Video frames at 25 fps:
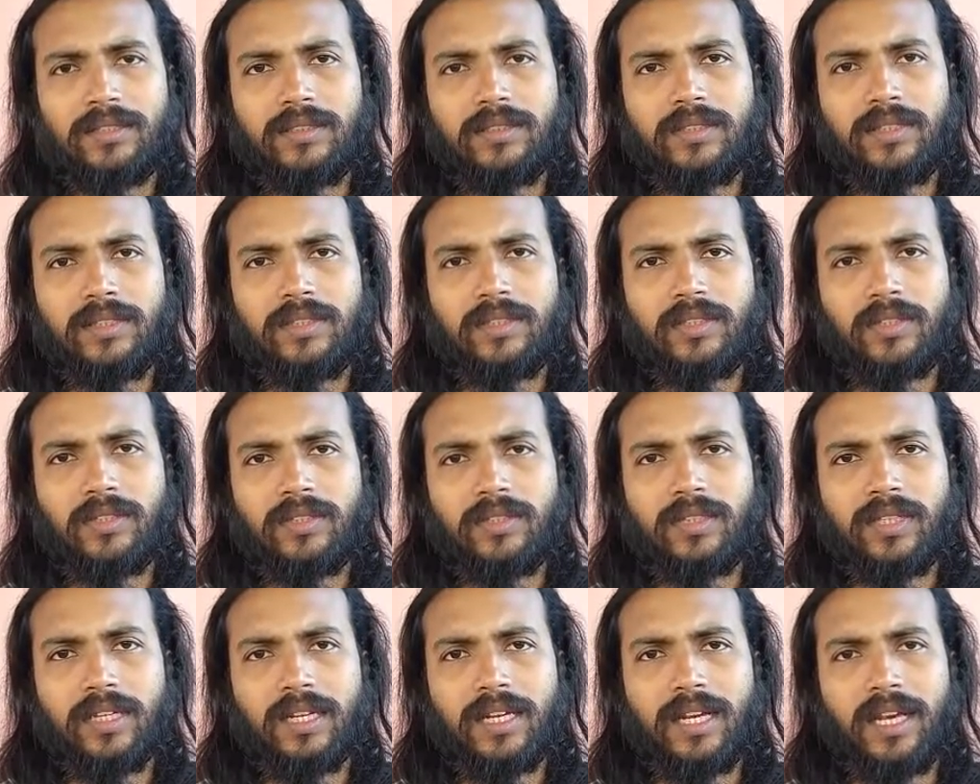রাত্রি
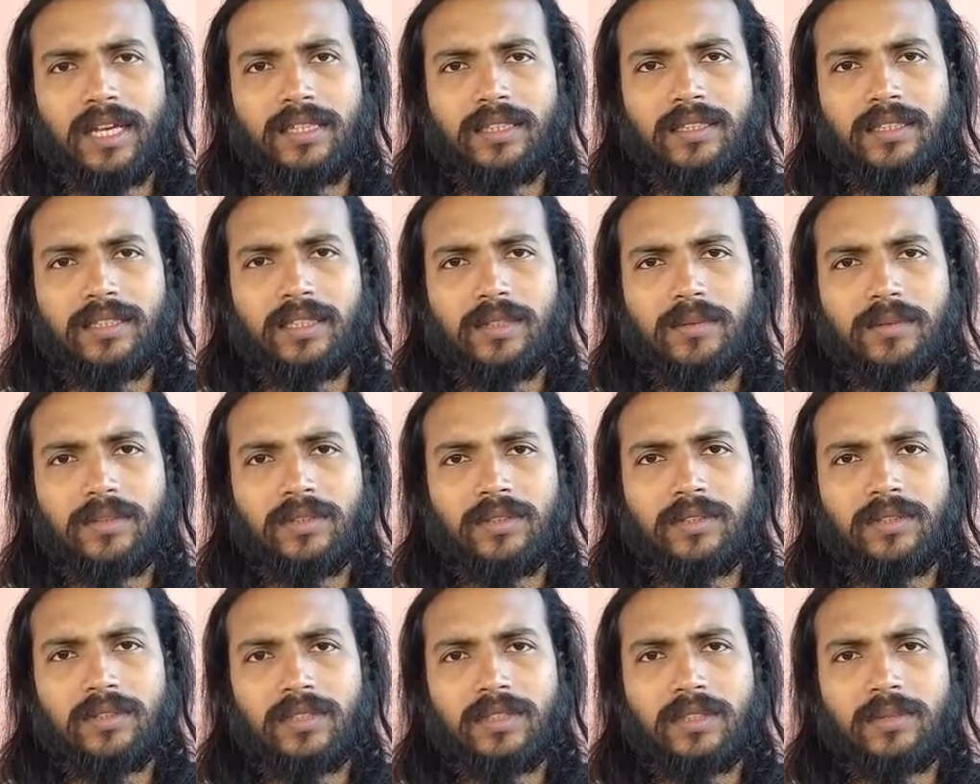সন্ধ্যা গায়ত্রীর
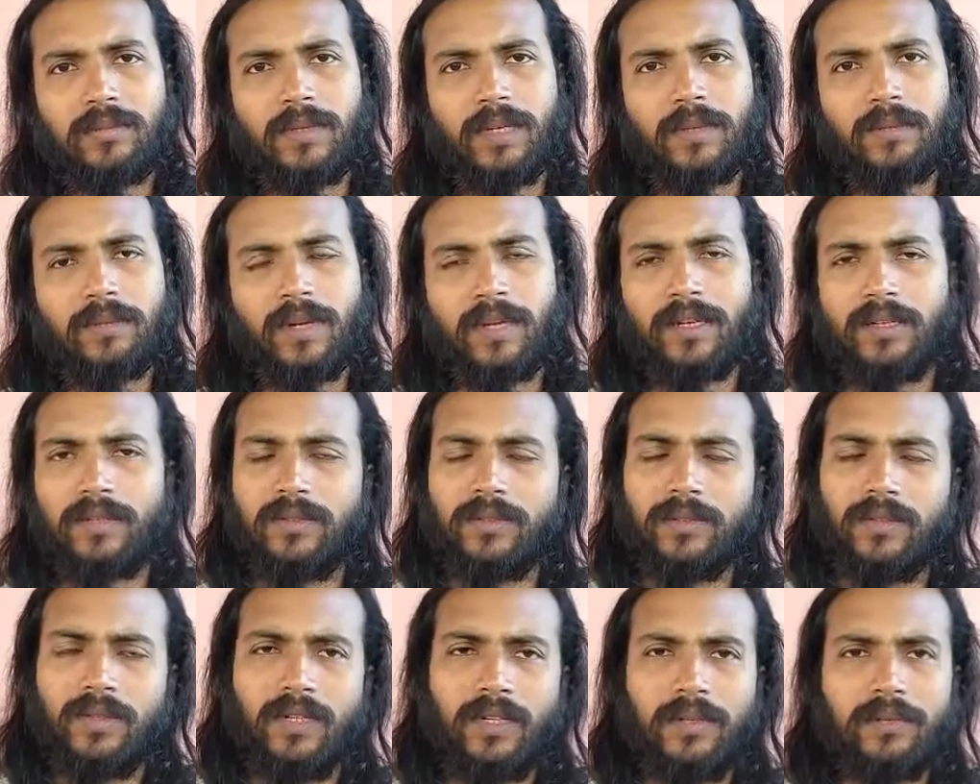মতো তিনবার পাঠ
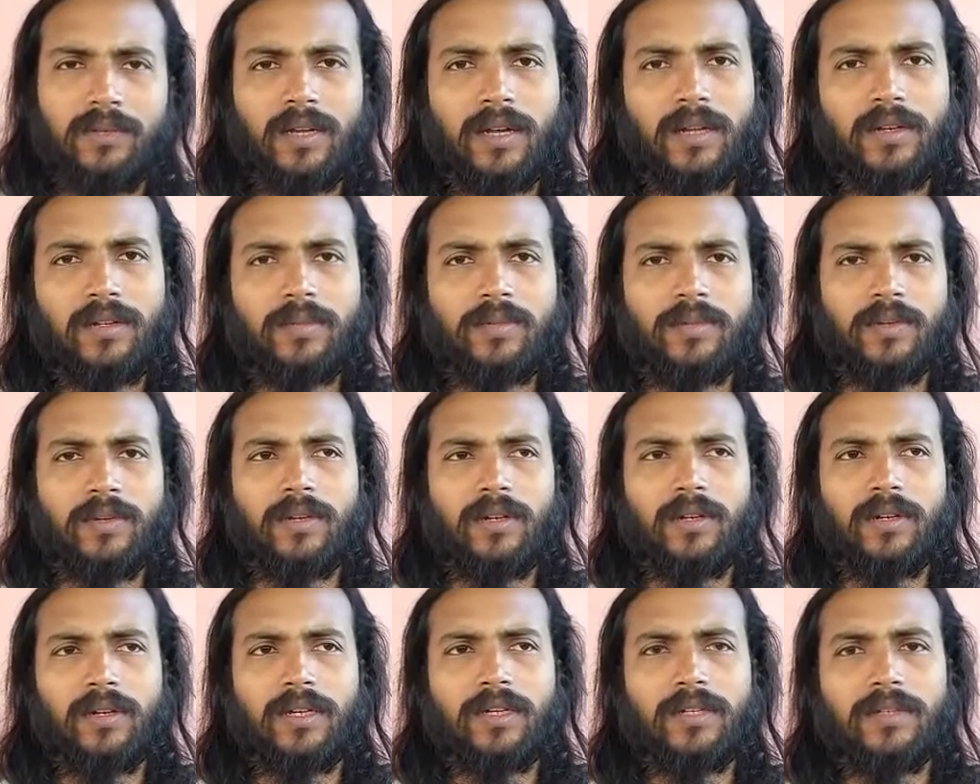করলে ভালো
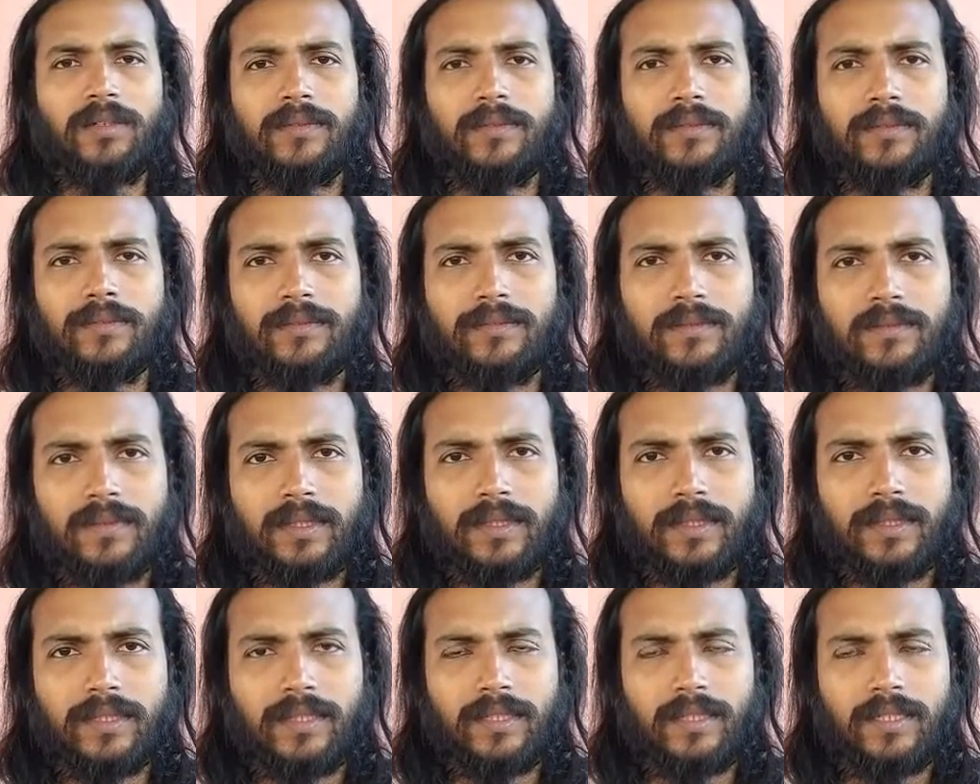ফল হয়
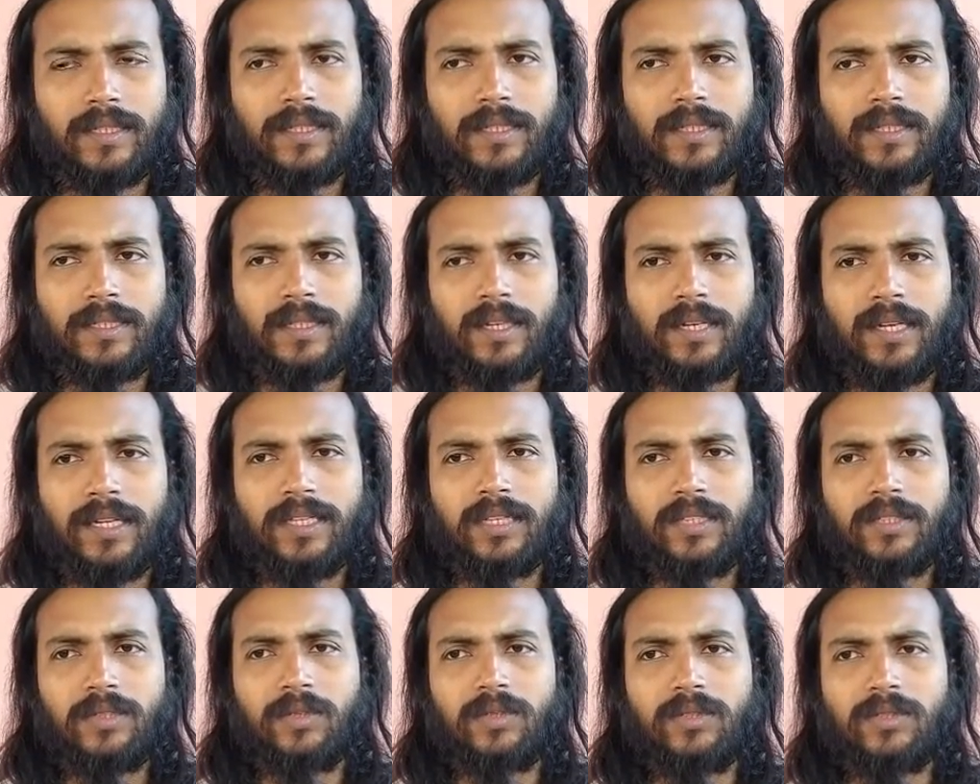তাহলে
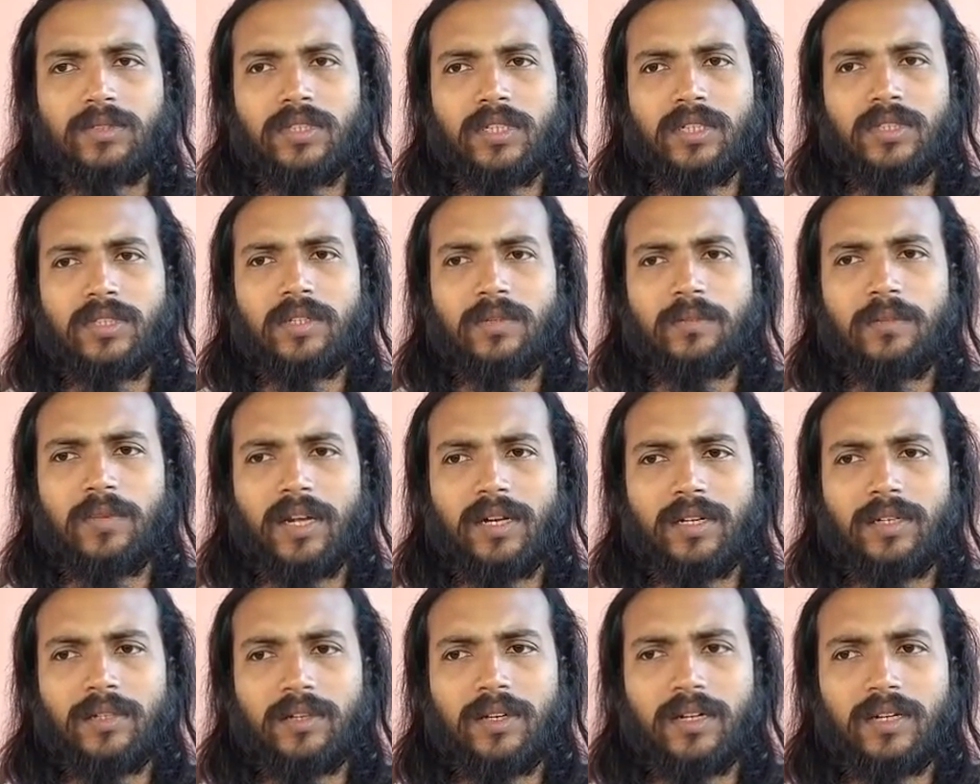এখানে সূর্যাগ্রহ
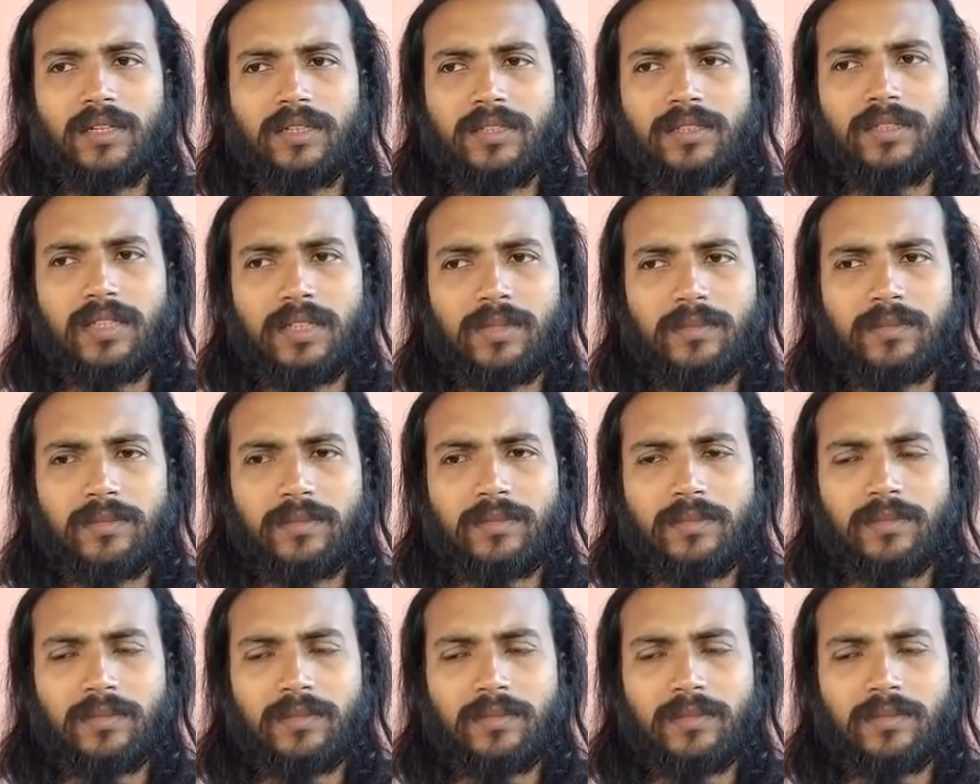পাঠ করার নিয়ম